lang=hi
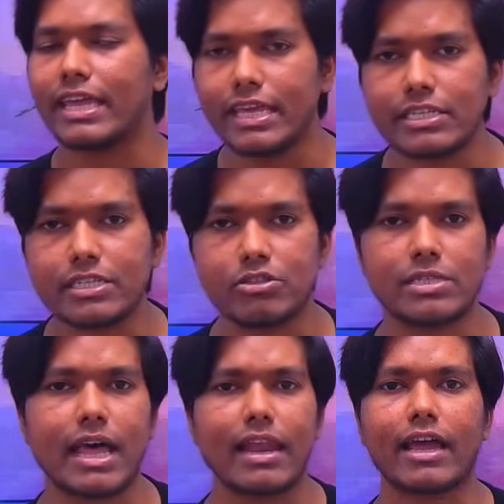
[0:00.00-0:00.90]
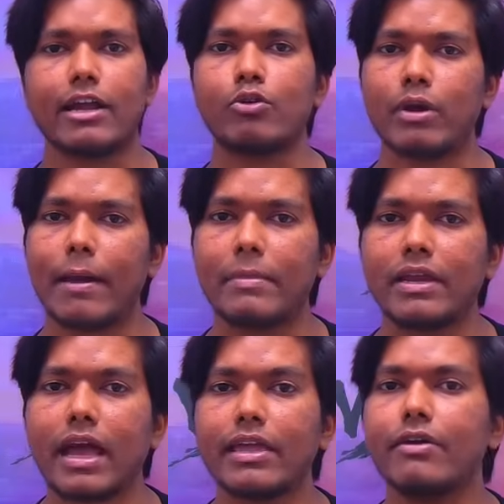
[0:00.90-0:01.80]
इस साल का टूर्नामेंट
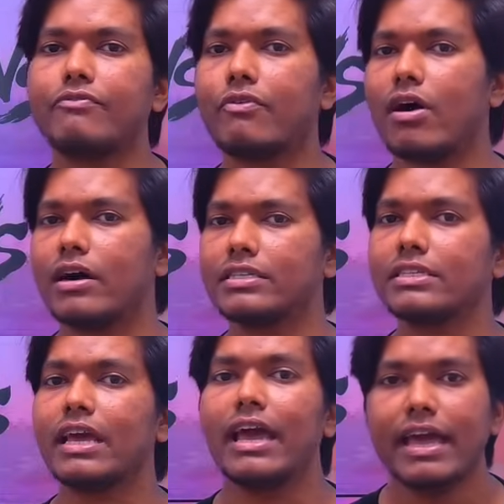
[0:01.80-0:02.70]
का यह फर्स्ट